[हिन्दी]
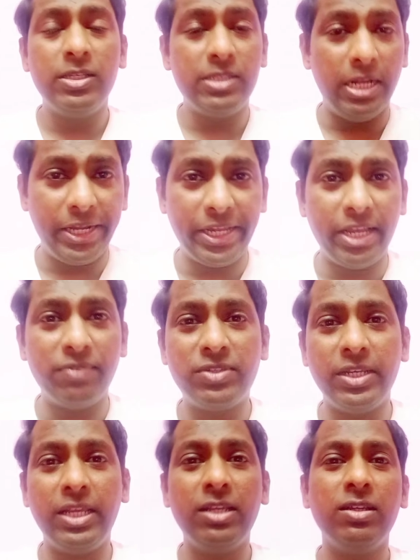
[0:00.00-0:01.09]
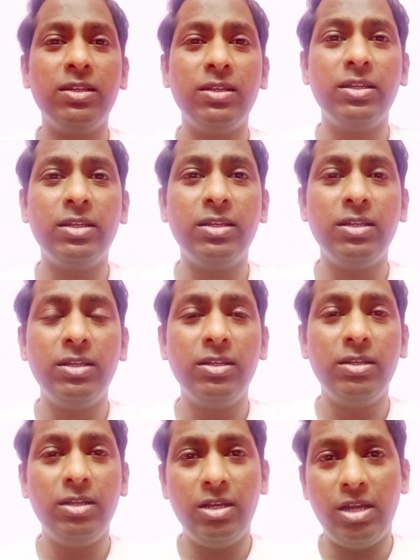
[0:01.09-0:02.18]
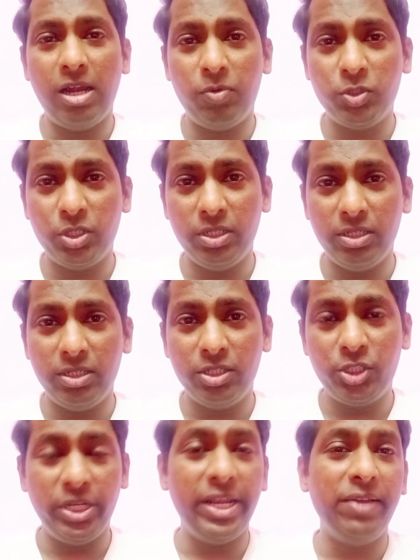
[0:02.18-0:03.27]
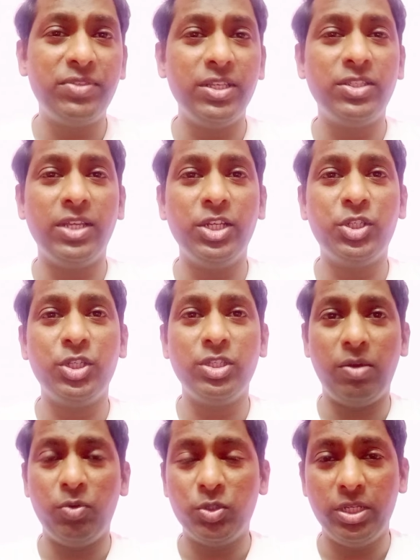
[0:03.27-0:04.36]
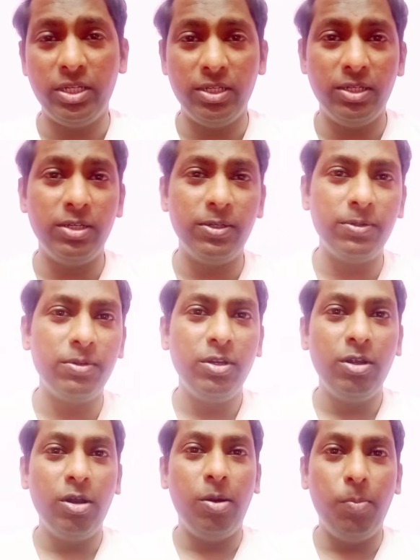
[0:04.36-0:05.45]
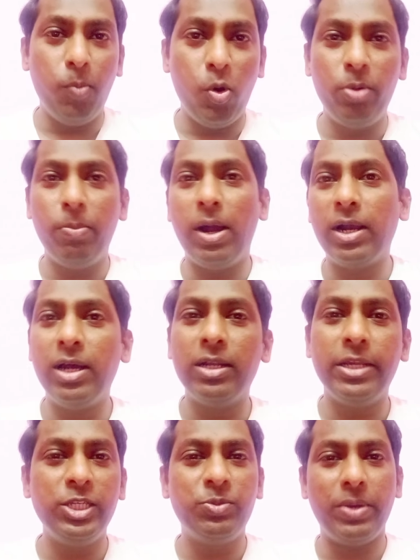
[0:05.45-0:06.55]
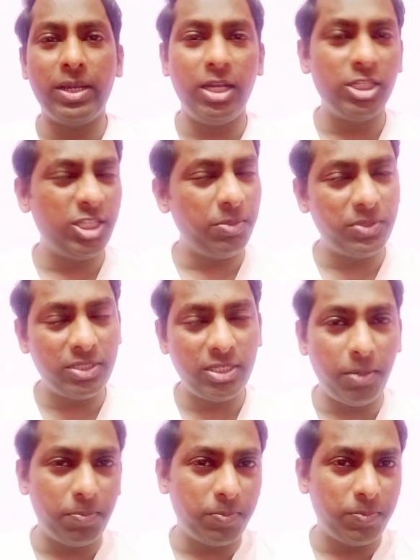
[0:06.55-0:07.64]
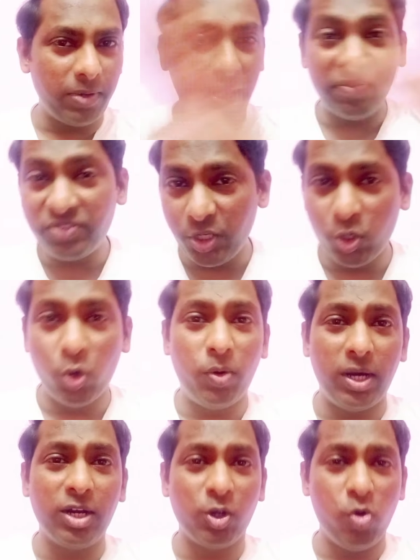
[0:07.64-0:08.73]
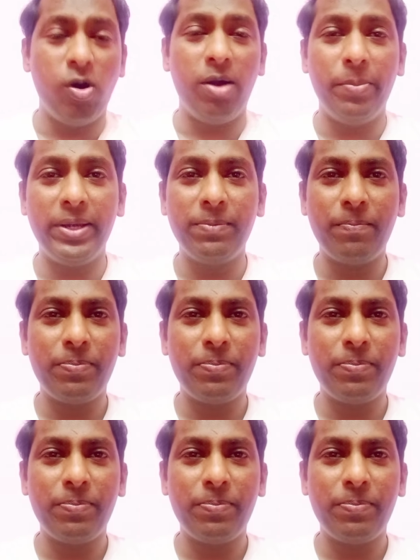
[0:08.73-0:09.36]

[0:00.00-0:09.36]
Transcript: सेल्टिक एफ सी आई वॉज इन चेन्नई एफ सी सिलेक्शन आई वॉज इन मोहन बागान ईस्ट बंगाल सब सब एफ सी गोवा गोवा में